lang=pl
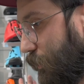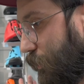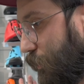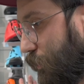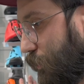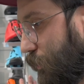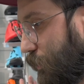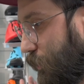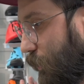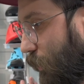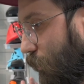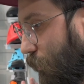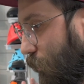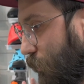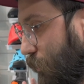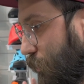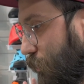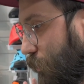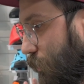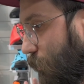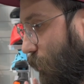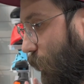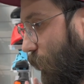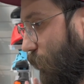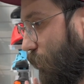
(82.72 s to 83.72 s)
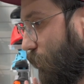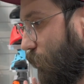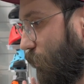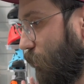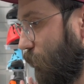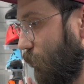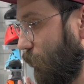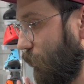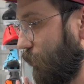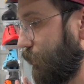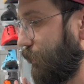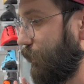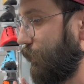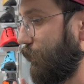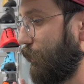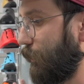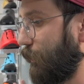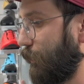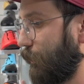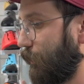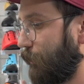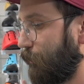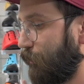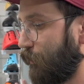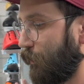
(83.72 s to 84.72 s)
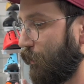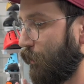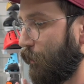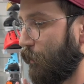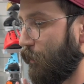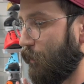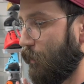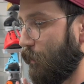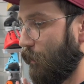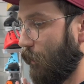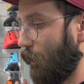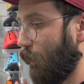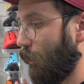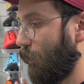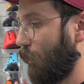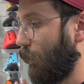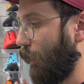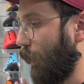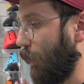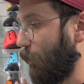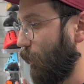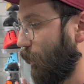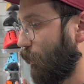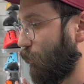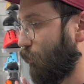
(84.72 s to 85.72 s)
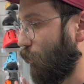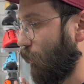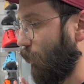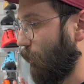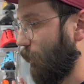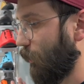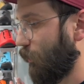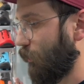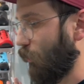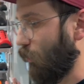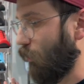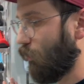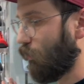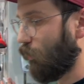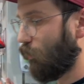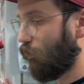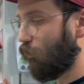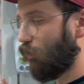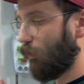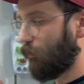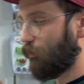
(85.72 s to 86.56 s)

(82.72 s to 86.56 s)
Trans 3.0 jeszcze ma tą y, ramę, która ma te okrągłe